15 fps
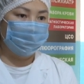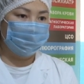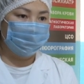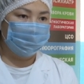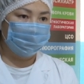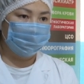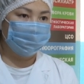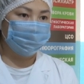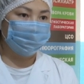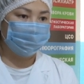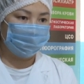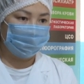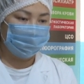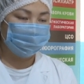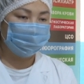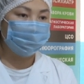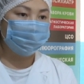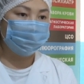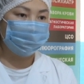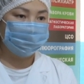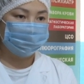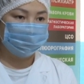эм,
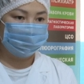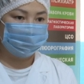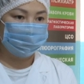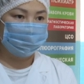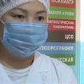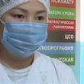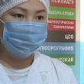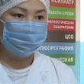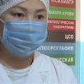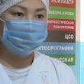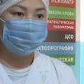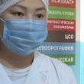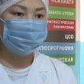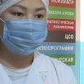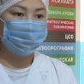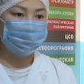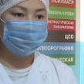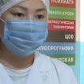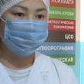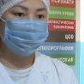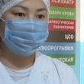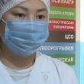ФАПы и ФЗП.
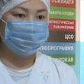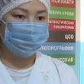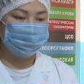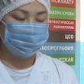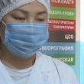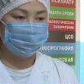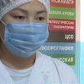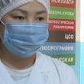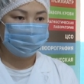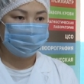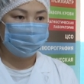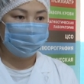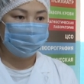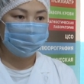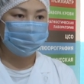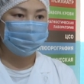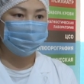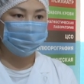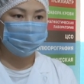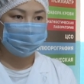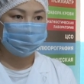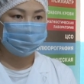Население практически постоянно
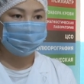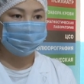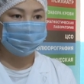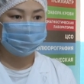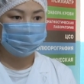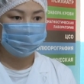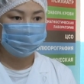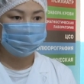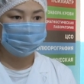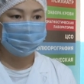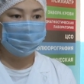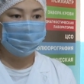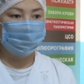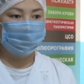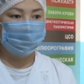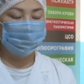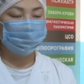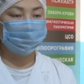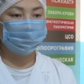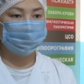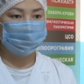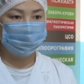может обратиться и
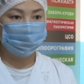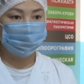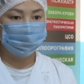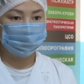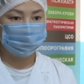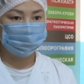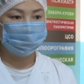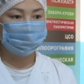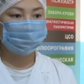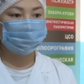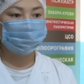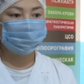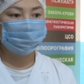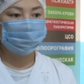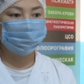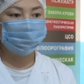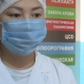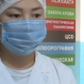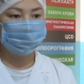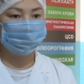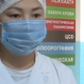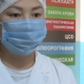получить дозу. Вакцина
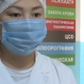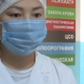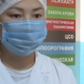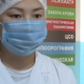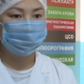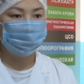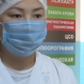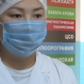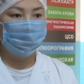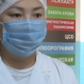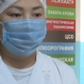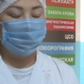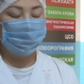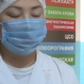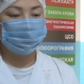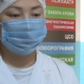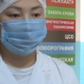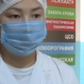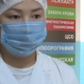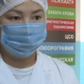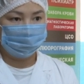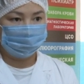имеется в наличии.
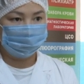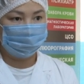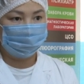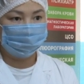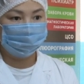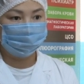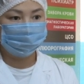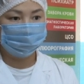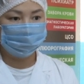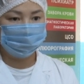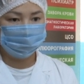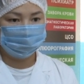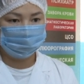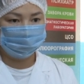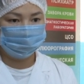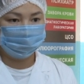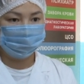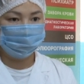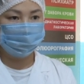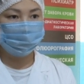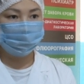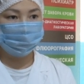Спутник Лайт –
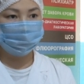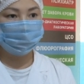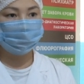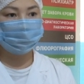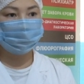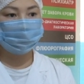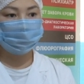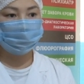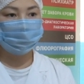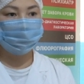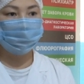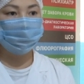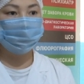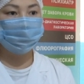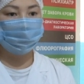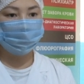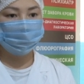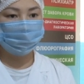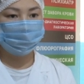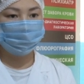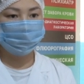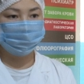однодозовая вакцина и
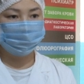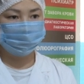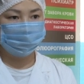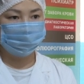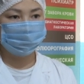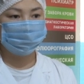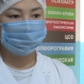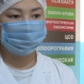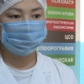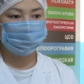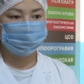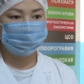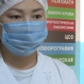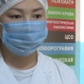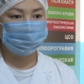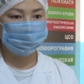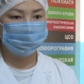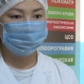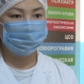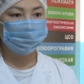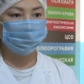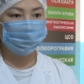гам-ковид-вак – это спутник
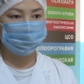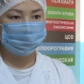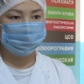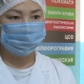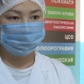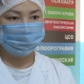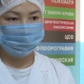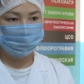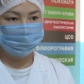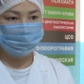ВИД, двудозовая.